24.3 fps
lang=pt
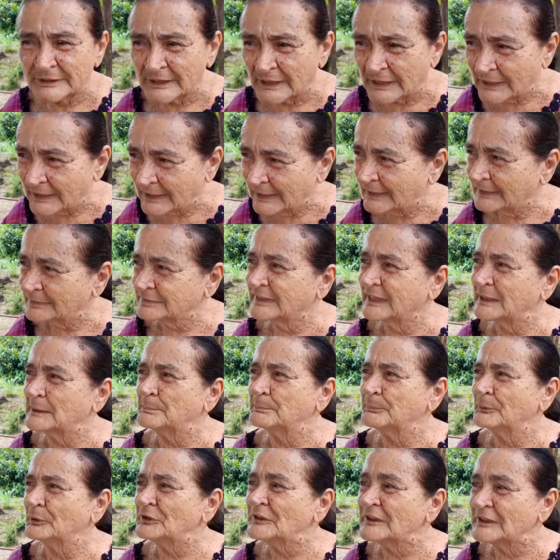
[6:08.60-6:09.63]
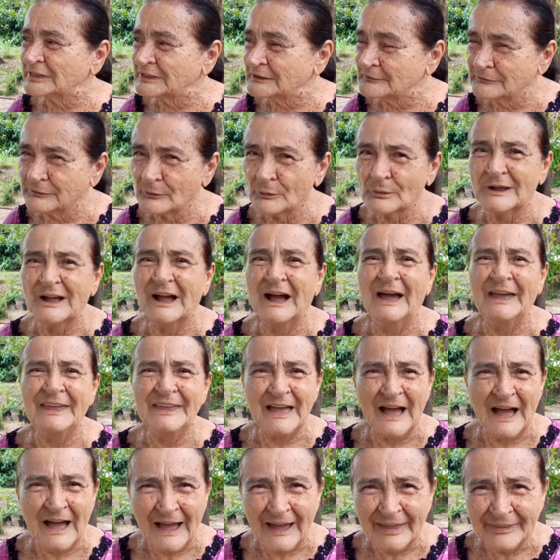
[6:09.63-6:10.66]
poder, depois gente vão
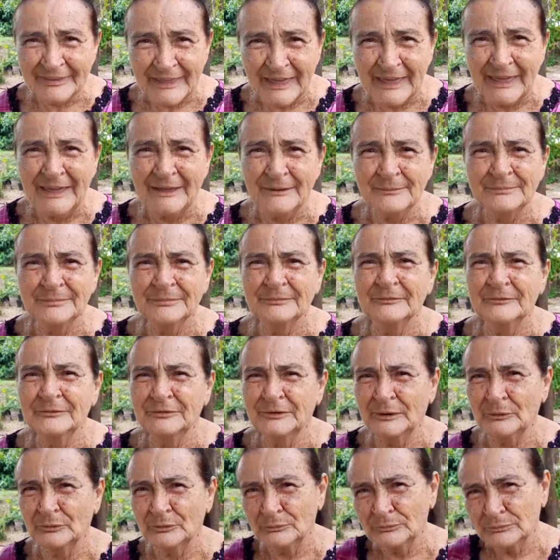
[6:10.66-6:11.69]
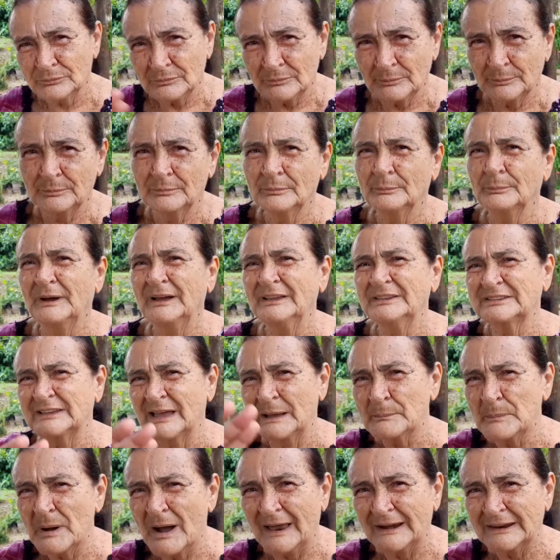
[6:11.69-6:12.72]
caiar, né? Uhum. Vão
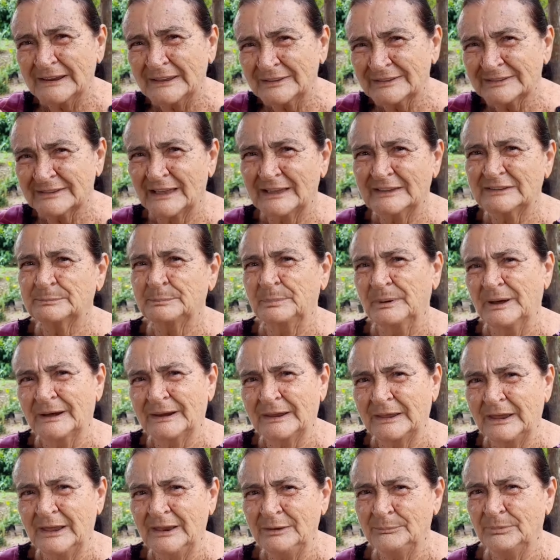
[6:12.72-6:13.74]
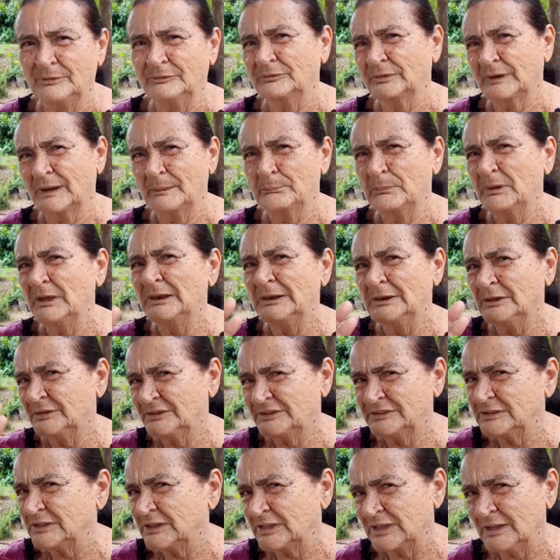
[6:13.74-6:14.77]
passar, malisar as paredes, para ficar bem
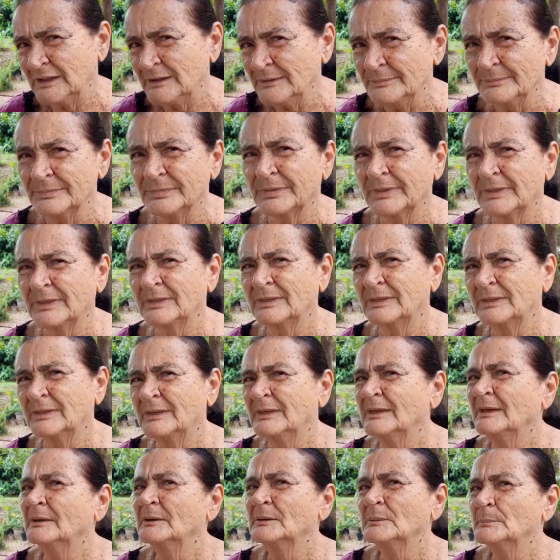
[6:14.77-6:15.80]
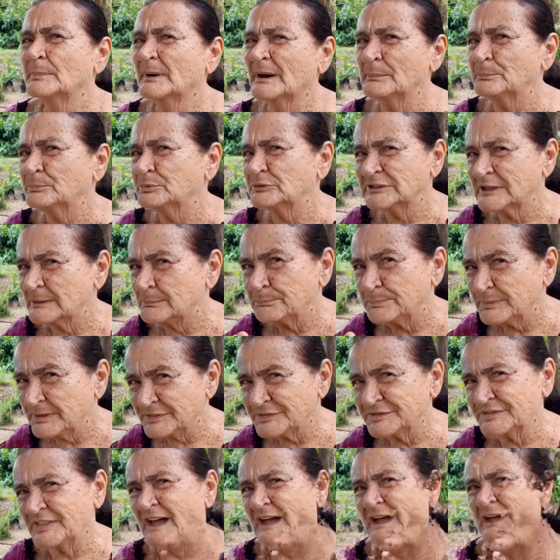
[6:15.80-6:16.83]
lisinha, para poder
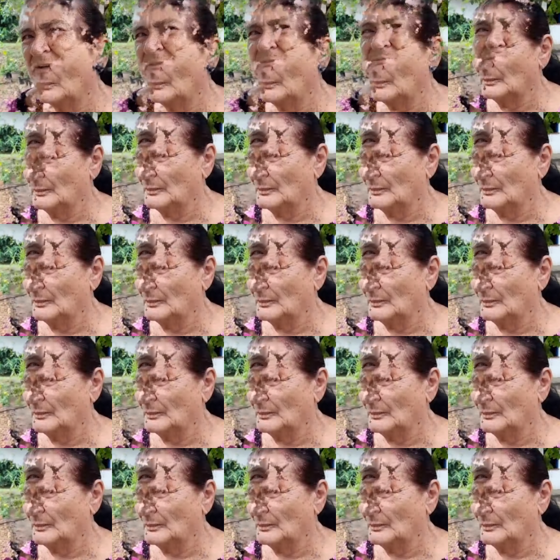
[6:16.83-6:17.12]
pintar.